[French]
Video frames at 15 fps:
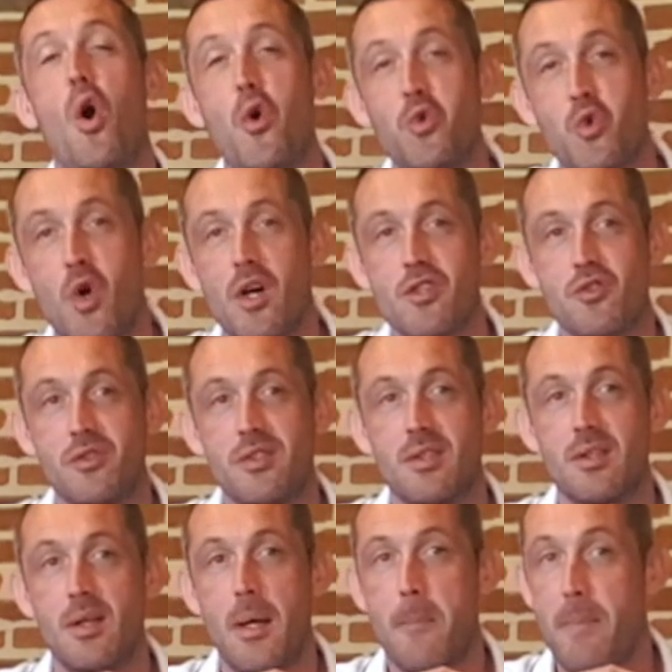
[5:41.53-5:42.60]
encourageante.
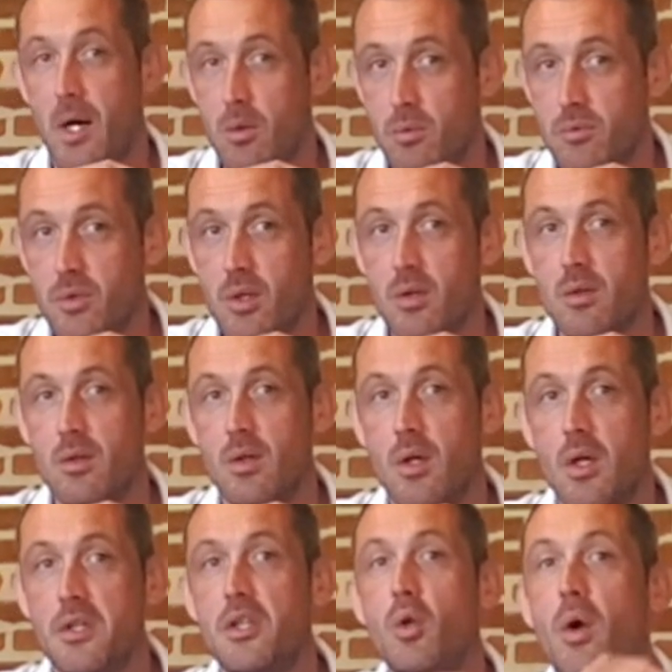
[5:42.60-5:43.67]
Par contre,
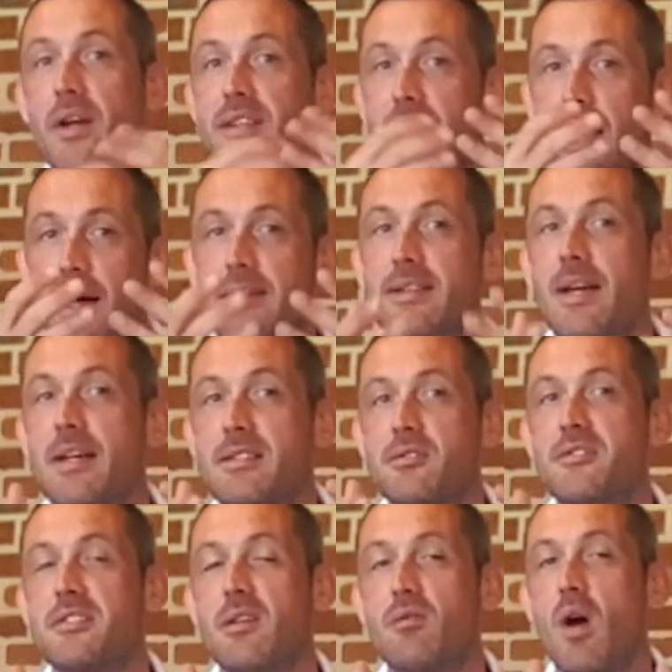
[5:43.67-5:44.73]
il aurait été intéressant
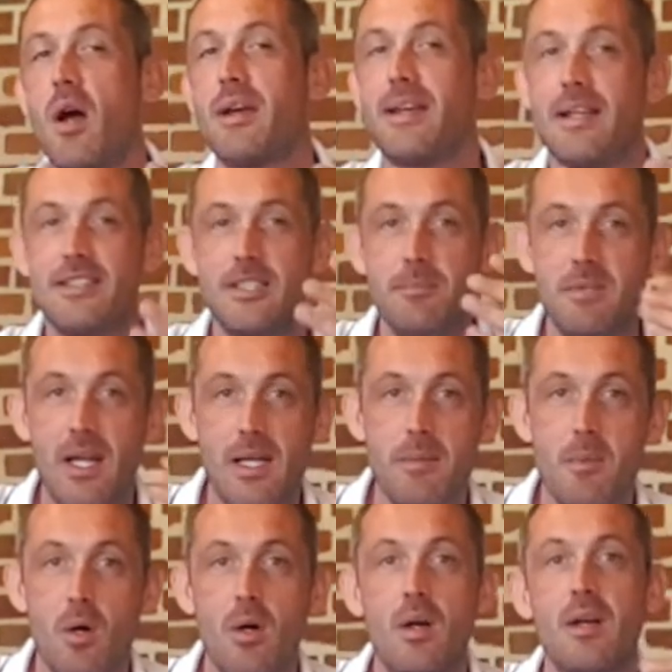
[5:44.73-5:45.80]
de savoir quel type
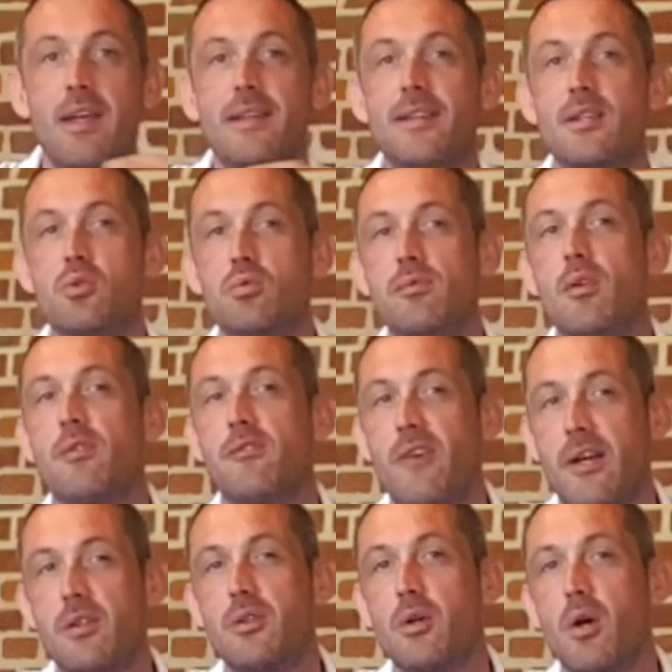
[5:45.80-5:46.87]
d'aliments était souvent
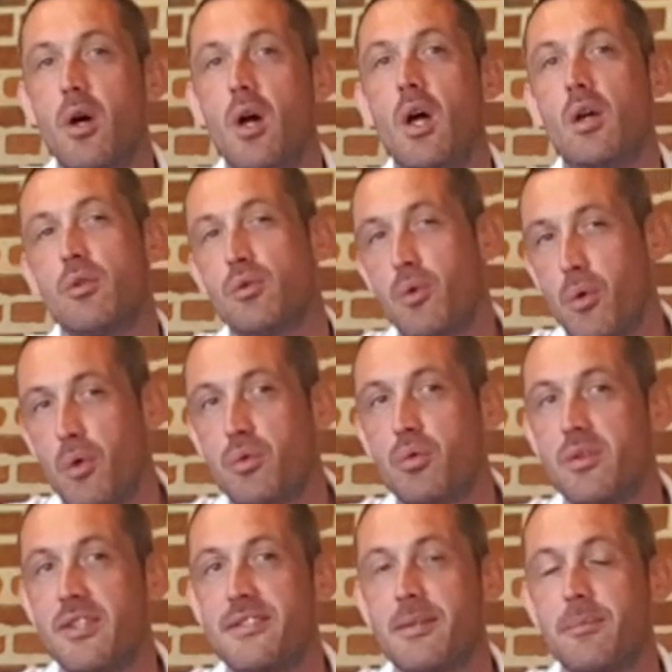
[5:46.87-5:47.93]
facteur de
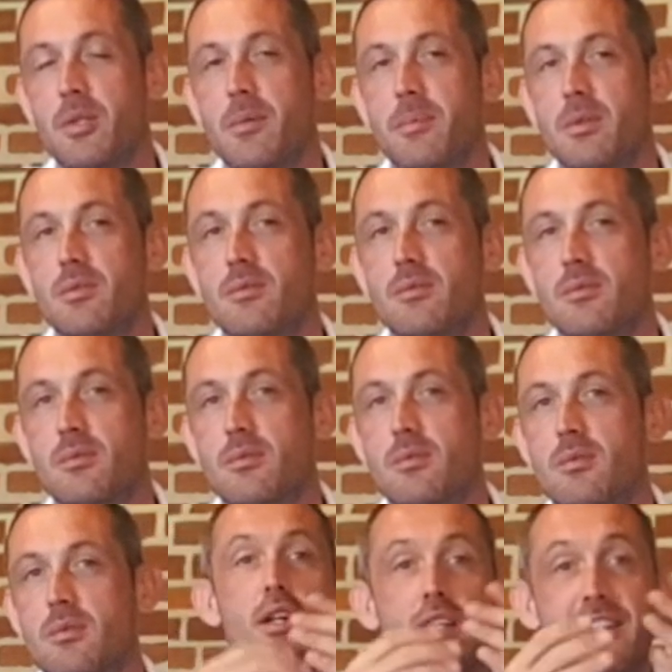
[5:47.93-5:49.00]
retour des symptômes.
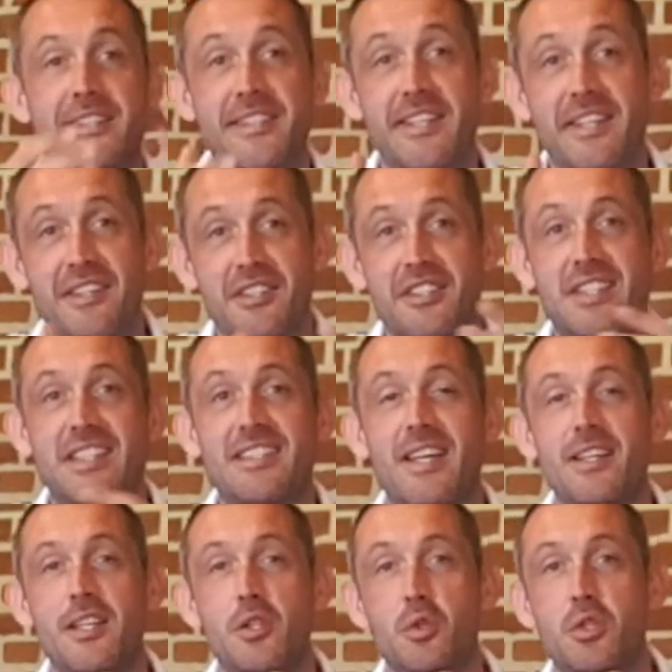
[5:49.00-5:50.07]
Ici, ce qui
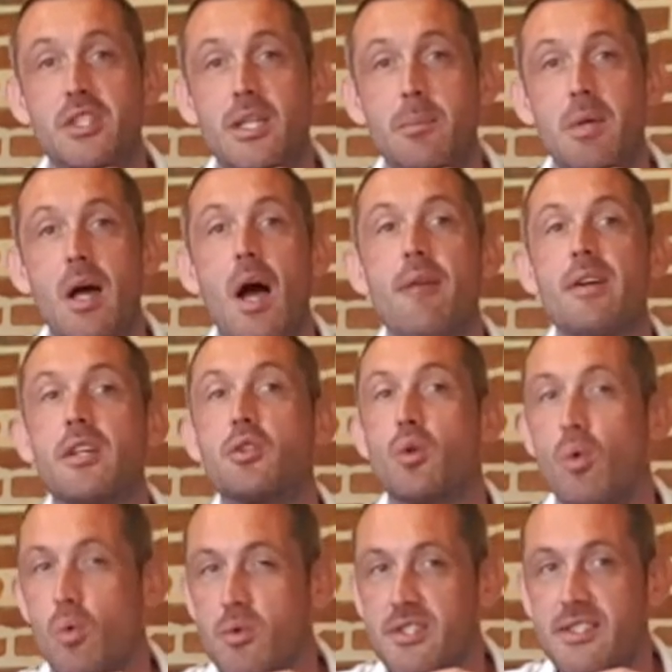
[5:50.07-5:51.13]
serait déductible avec ce que
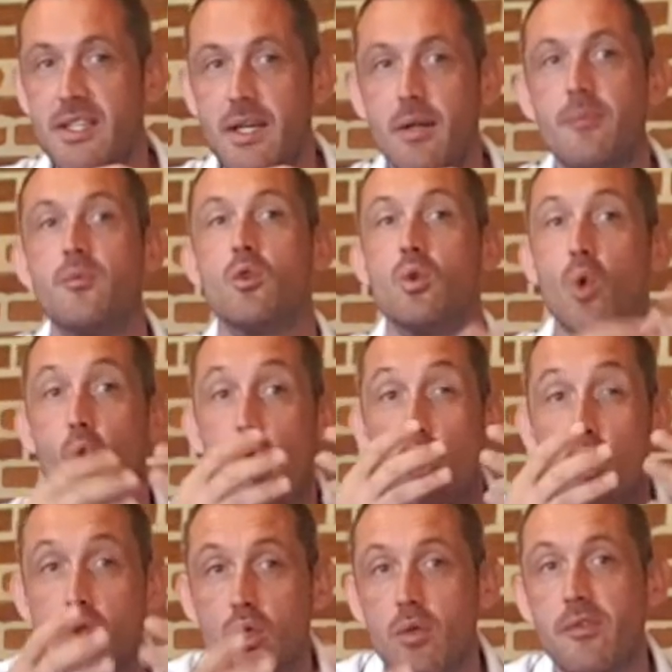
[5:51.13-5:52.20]
l'on sait de
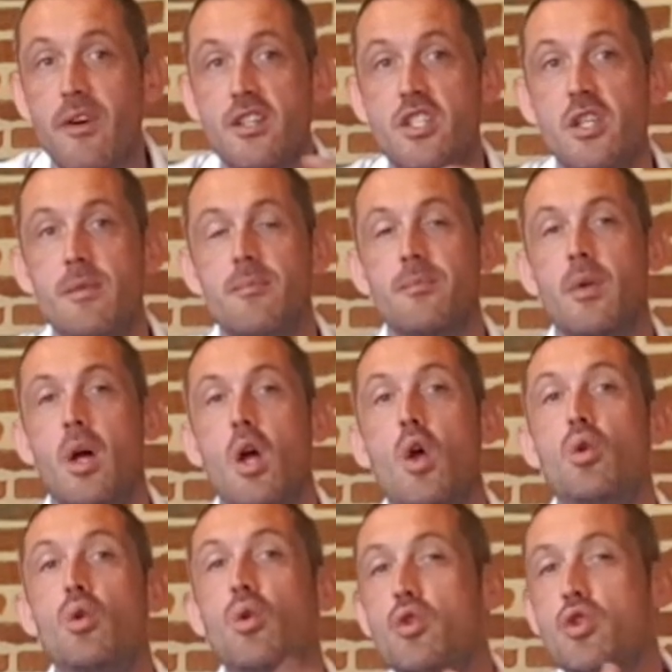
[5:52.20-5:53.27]
l'autophagie,
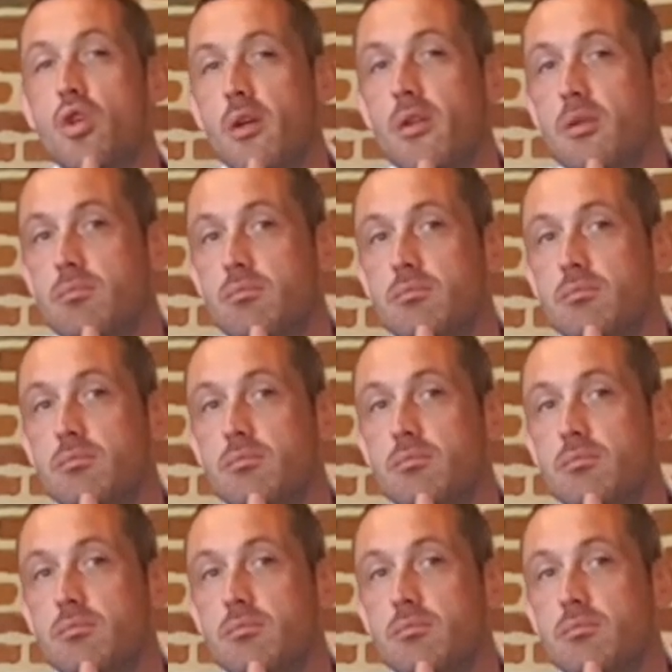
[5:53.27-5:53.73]
le jeûne,